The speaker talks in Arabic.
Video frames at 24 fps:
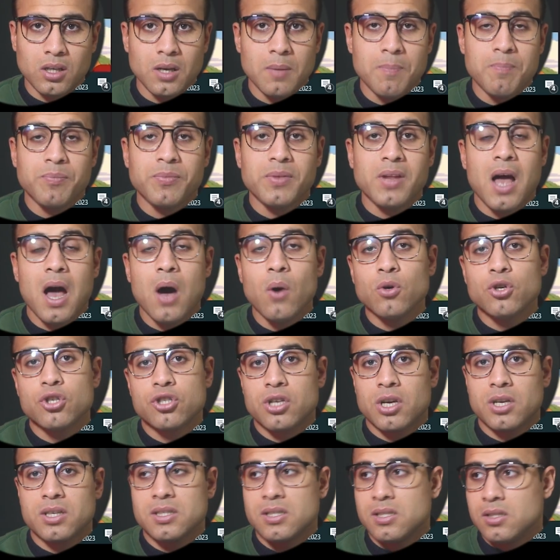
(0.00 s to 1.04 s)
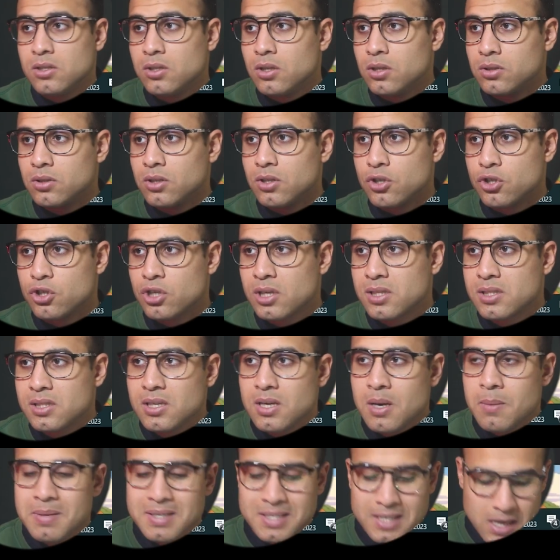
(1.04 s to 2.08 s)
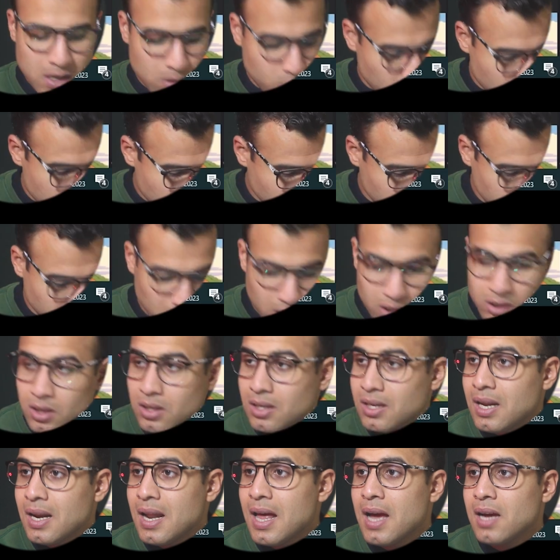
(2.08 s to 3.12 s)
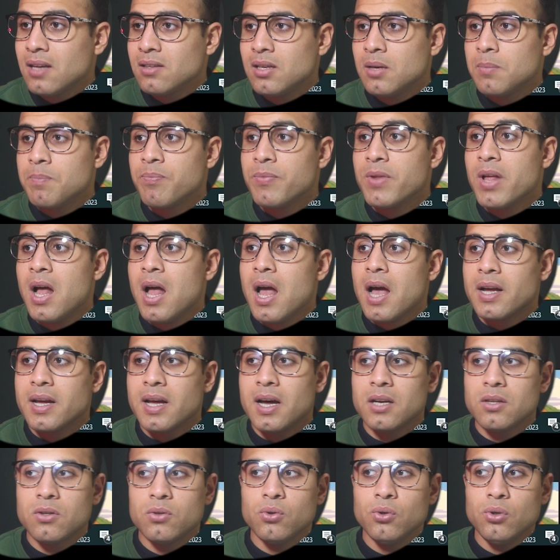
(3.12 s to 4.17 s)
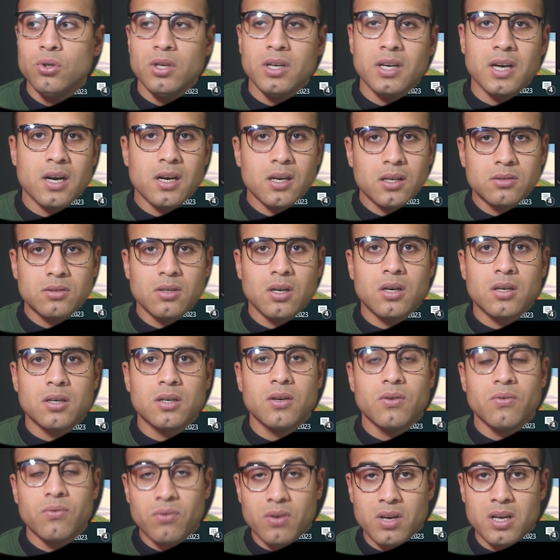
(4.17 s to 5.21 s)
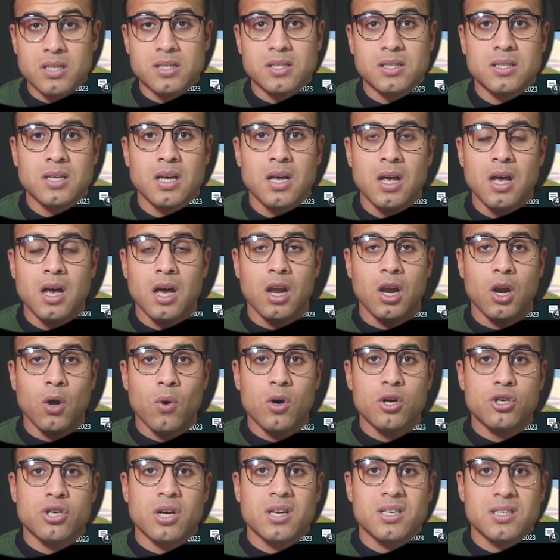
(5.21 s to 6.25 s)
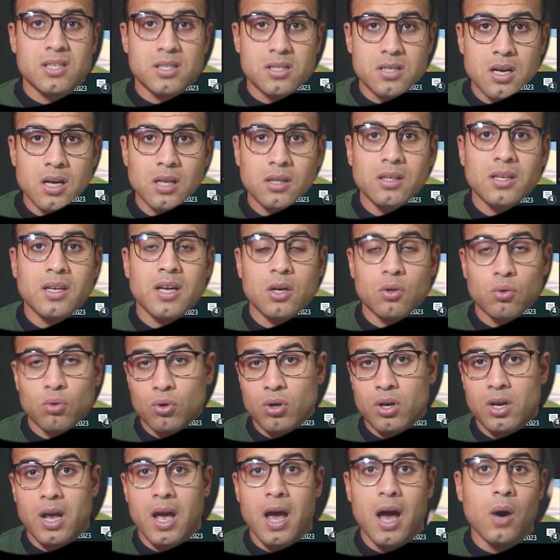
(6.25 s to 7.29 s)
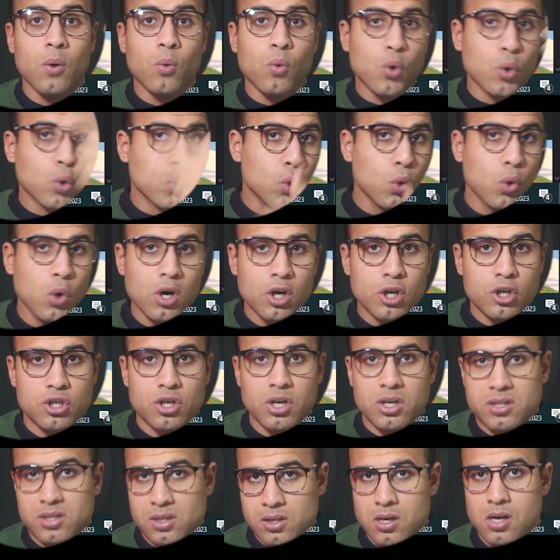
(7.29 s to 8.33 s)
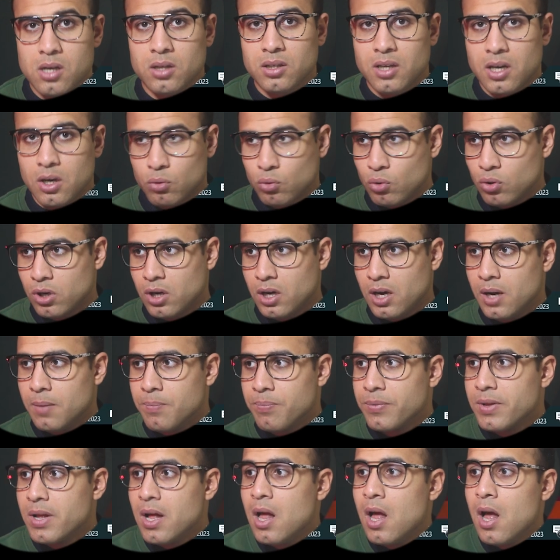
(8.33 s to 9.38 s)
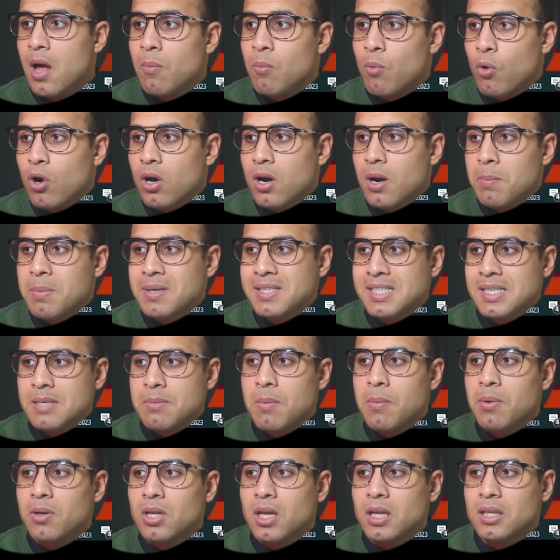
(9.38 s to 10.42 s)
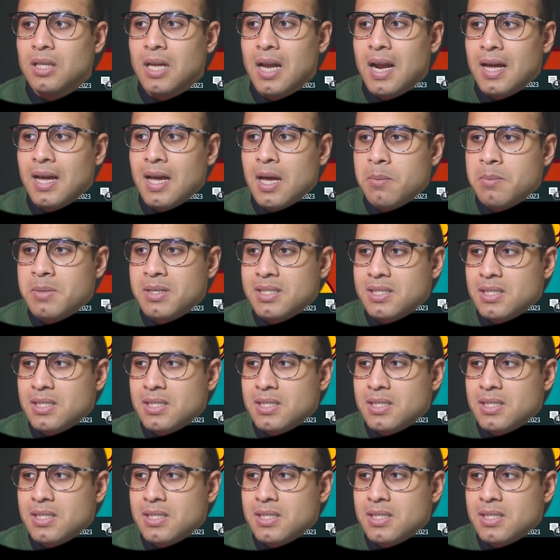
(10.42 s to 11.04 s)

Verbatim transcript: دي او الشخصيات الشخصيه مثلا والمفترض ان انا هكتب كرتون كاركتر فيس اللي هو شخصيات كرتونيه او وجوه شخصيات كرتونيه مجرد بس ما بضغط على كلمه